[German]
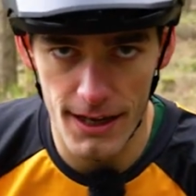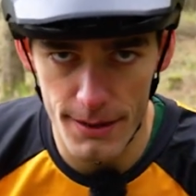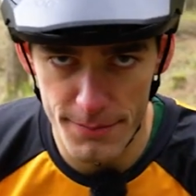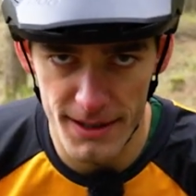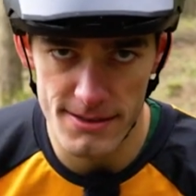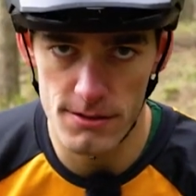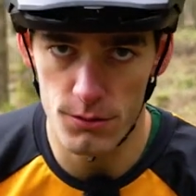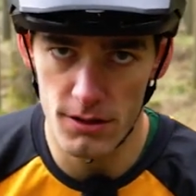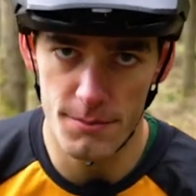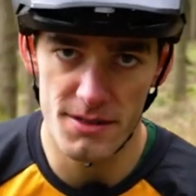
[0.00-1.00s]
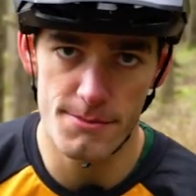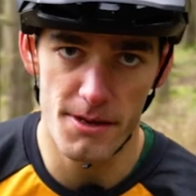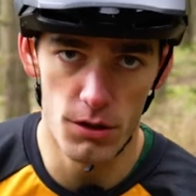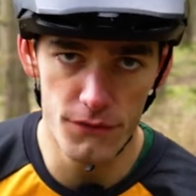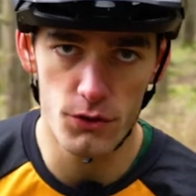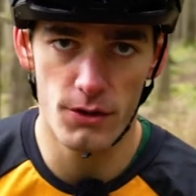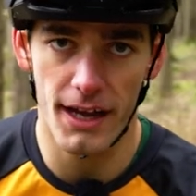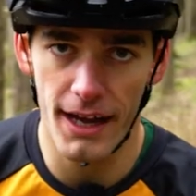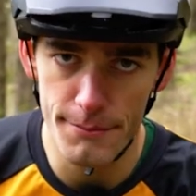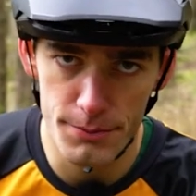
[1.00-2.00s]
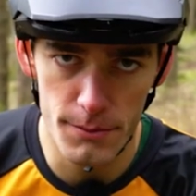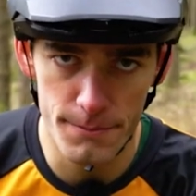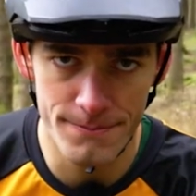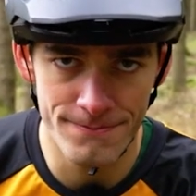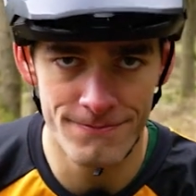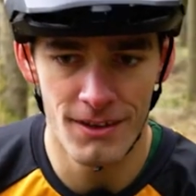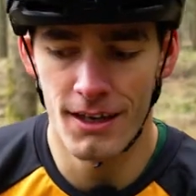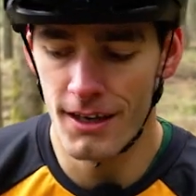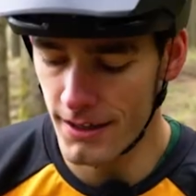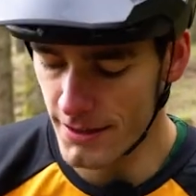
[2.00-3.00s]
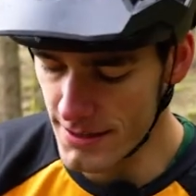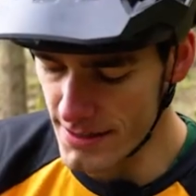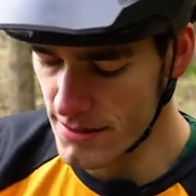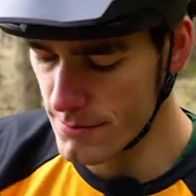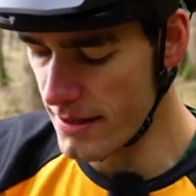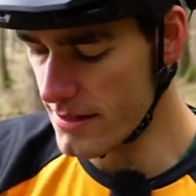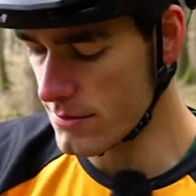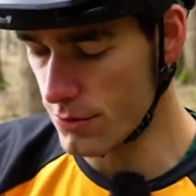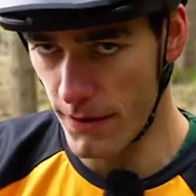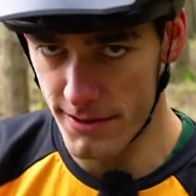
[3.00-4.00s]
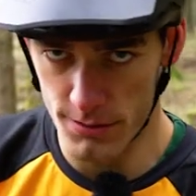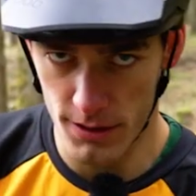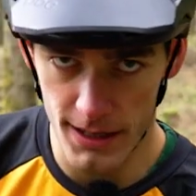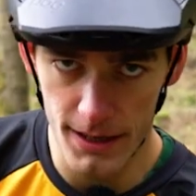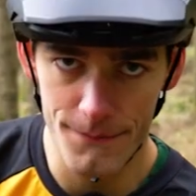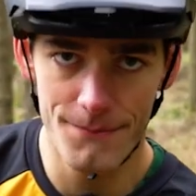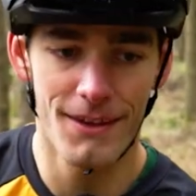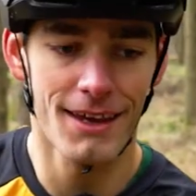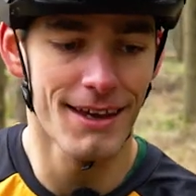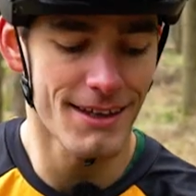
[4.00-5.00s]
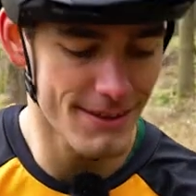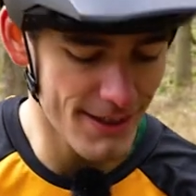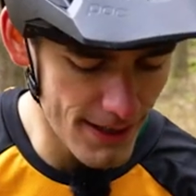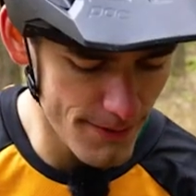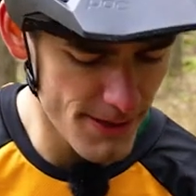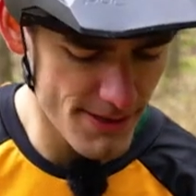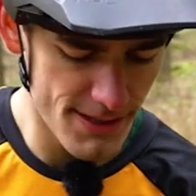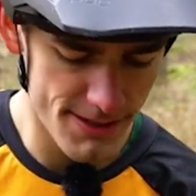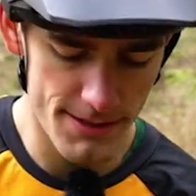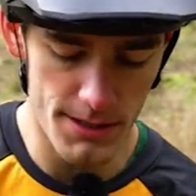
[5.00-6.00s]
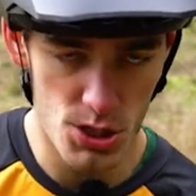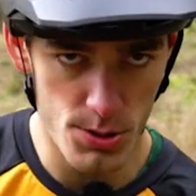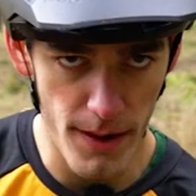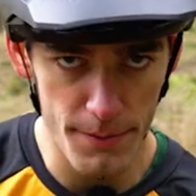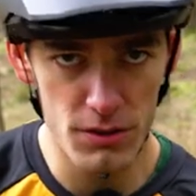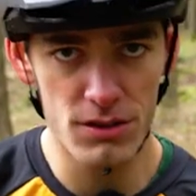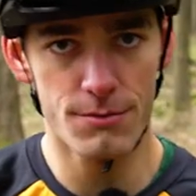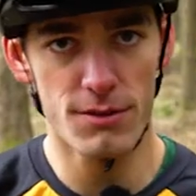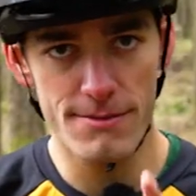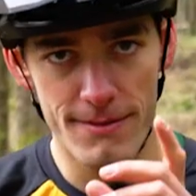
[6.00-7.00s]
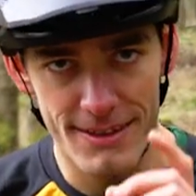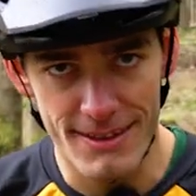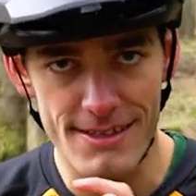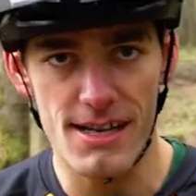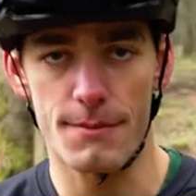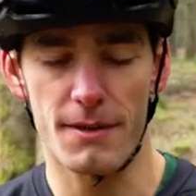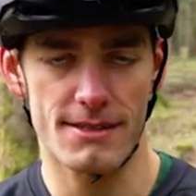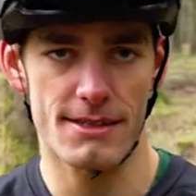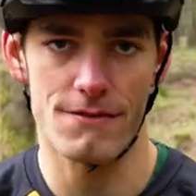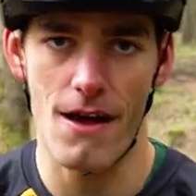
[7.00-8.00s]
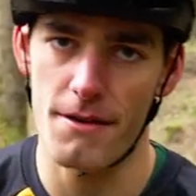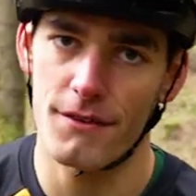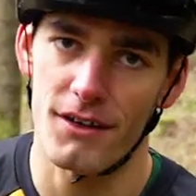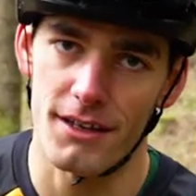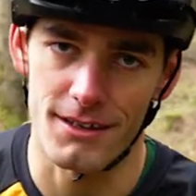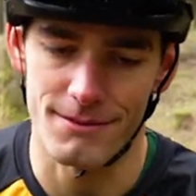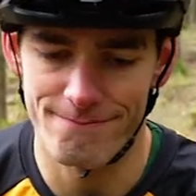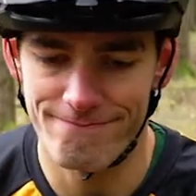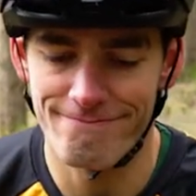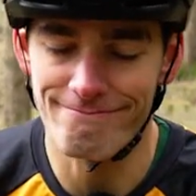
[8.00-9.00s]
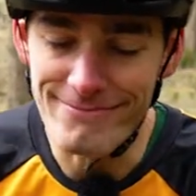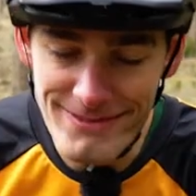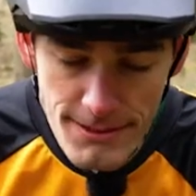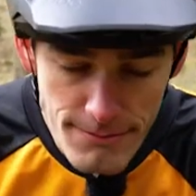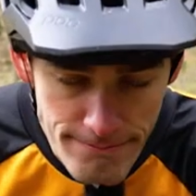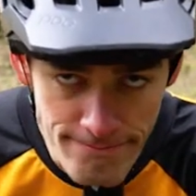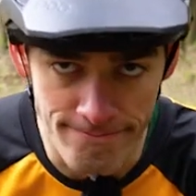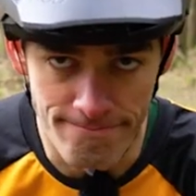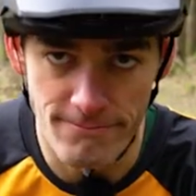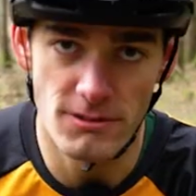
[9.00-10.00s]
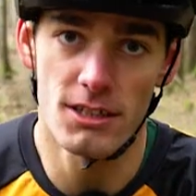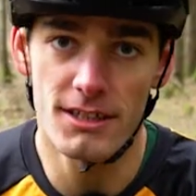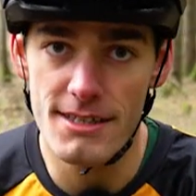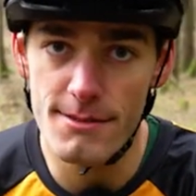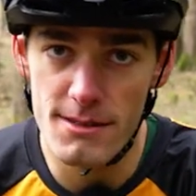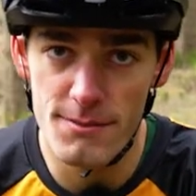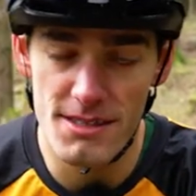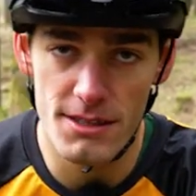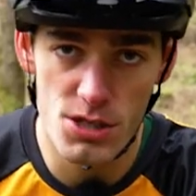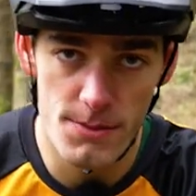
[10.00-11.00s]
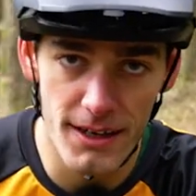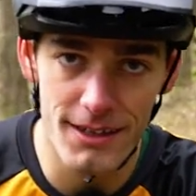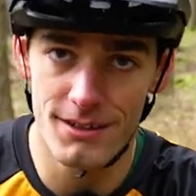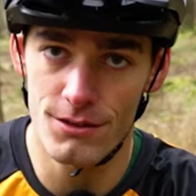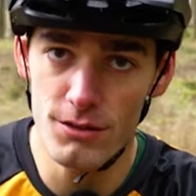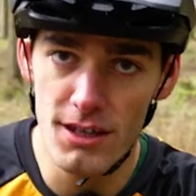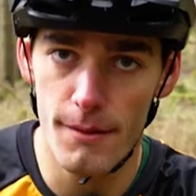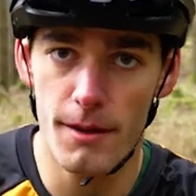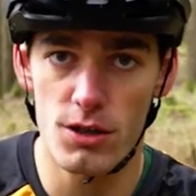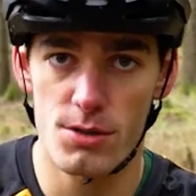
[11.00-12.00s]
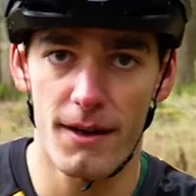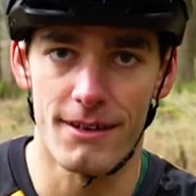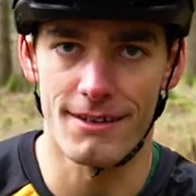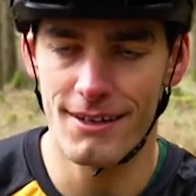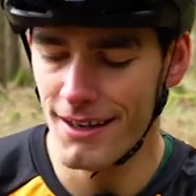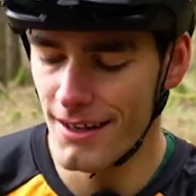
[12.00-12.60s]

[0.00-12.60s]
anpassen oder ein bisschen mehr Luftdruck reinpumpen. Das also mal so weit so klar. Dann haben wir als nächstes den Schwerpunkt, müssen wir deshalb jetzt das Fahrwerk verändern. Hm. Und jetzt wird es ein bisschen schwierig und aber auch spannend,